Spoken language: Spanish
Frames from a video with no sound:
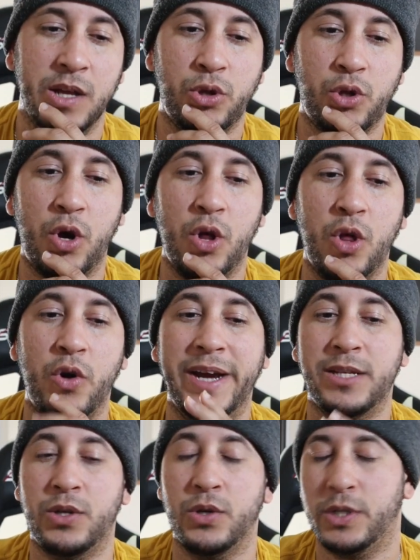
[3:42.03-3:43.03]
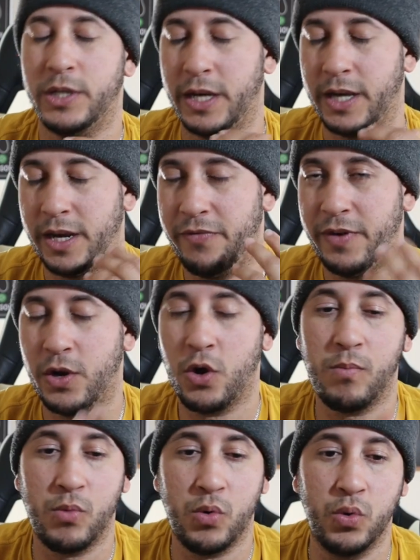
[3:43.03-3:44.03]
Todo esto significó
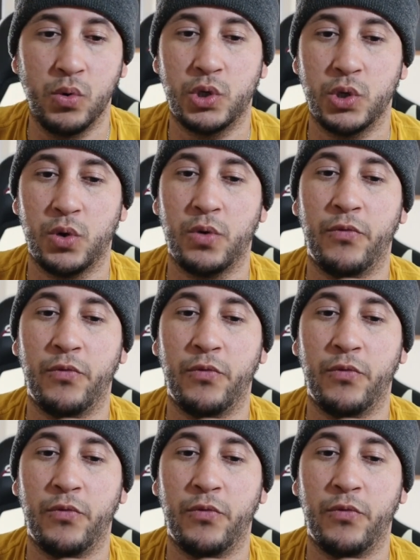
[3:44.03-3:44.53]
mucho,